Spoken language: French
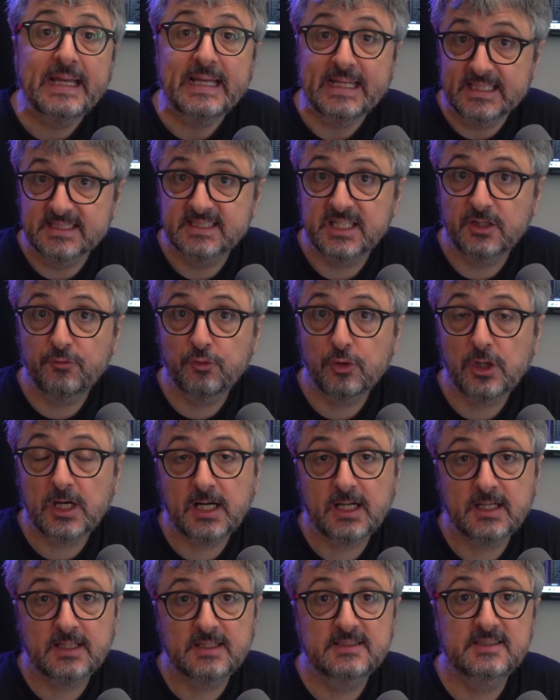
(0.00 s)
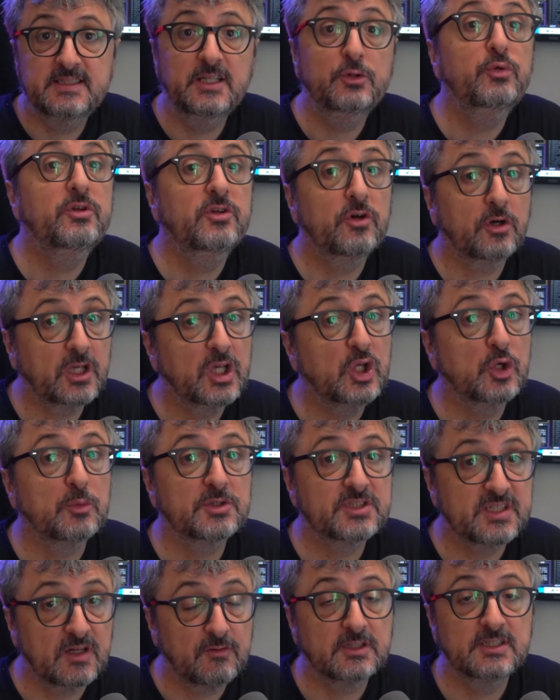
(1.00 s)
Et cette fois, c'est Twitter qui
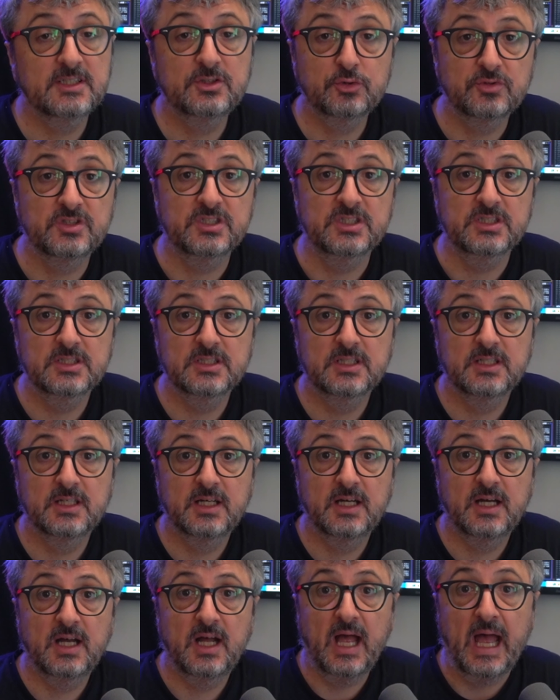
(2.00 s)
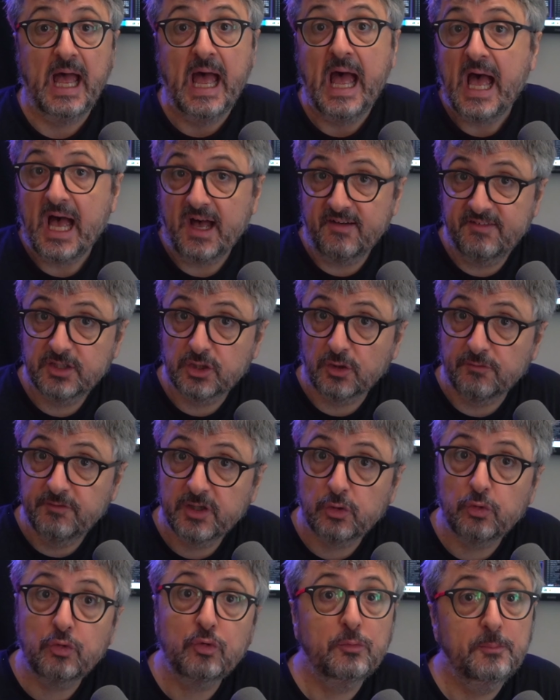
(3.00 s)
commence à avoir des soucis. Avec
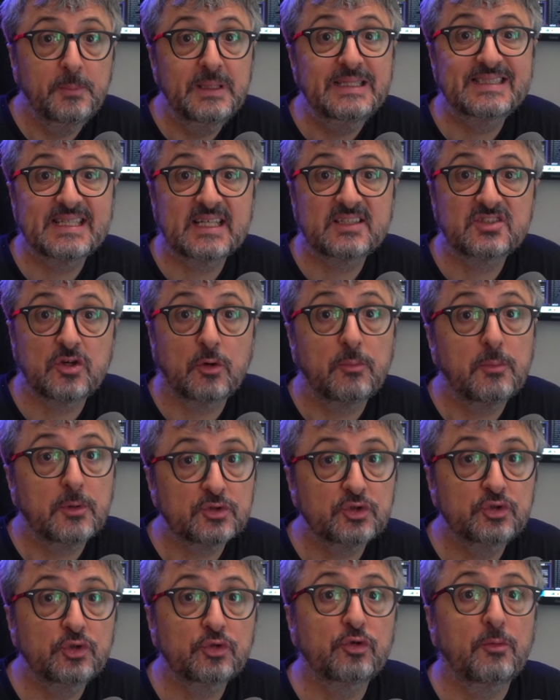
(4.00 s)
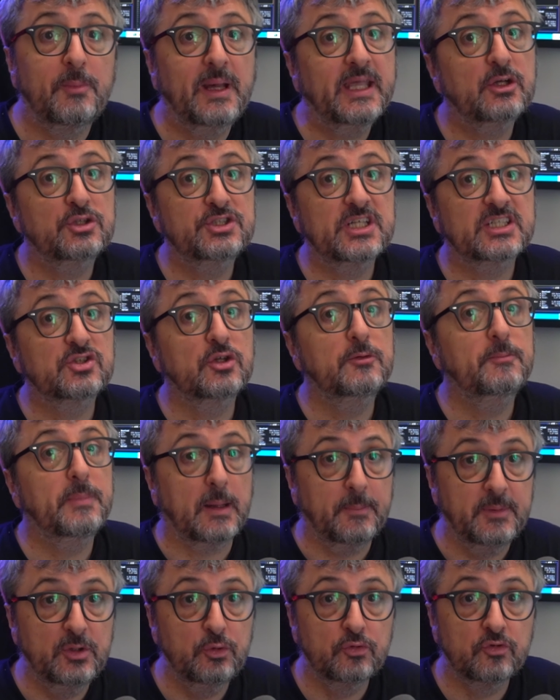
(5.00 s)
environ 1500 mentions de Michael Jackson par
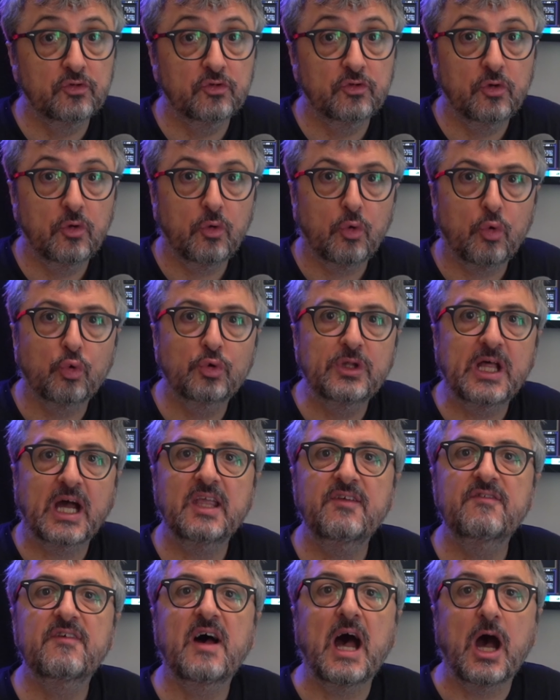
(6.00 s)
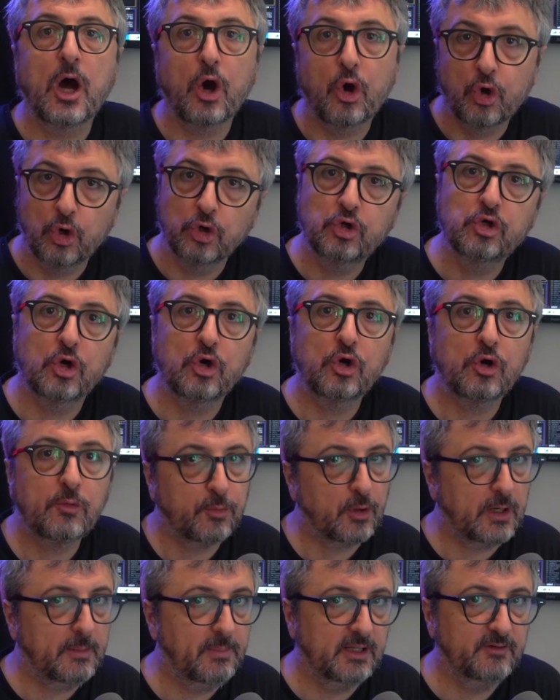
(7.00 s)
minute, on arrive à un record
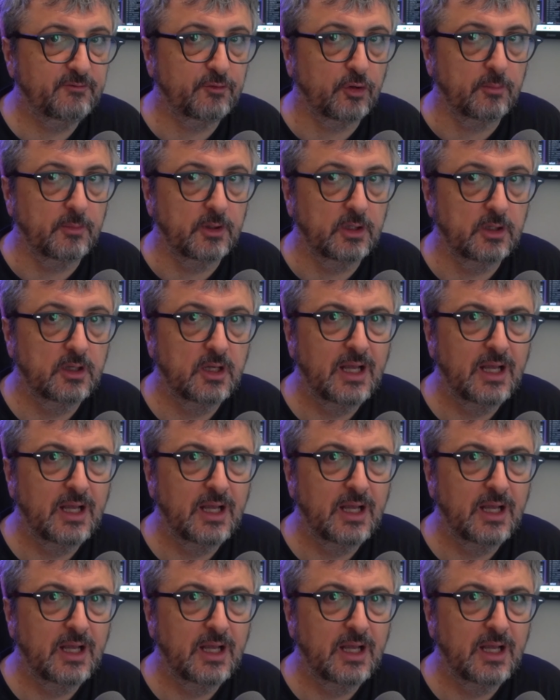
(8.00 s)
pour la plateforme.